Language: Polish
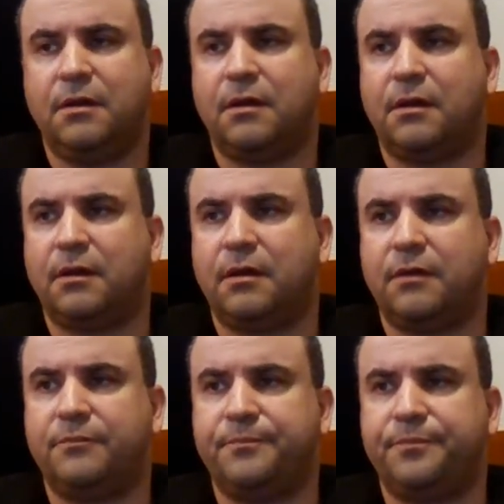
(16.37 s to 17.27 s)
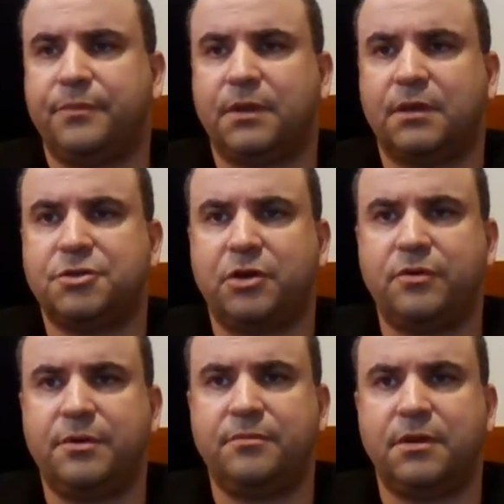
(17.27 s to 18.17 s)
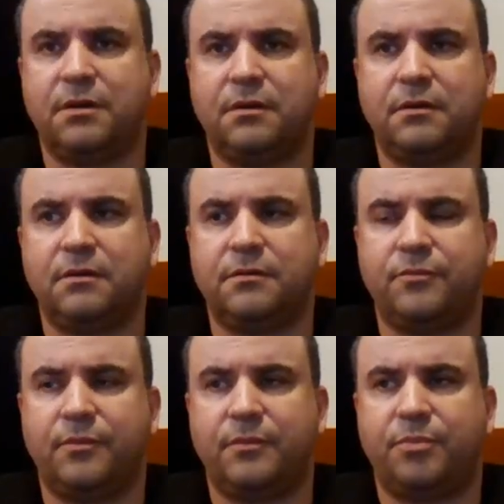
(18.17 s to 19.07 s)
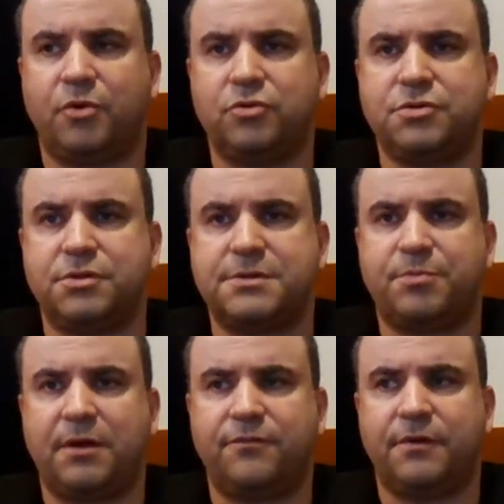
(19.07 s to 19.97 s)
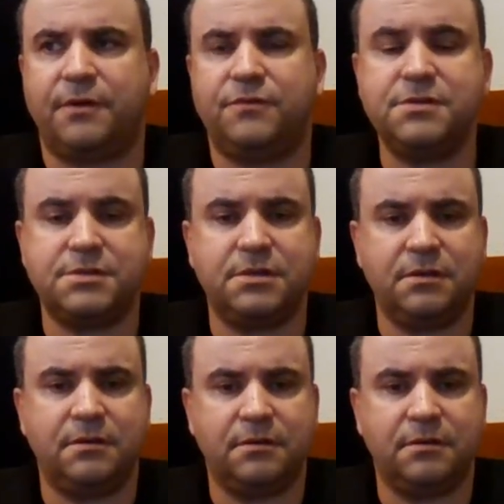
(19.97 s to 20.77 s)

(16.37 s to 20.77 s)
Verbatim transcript: E, mm, chciałem e, poruszyć sprawę wizji,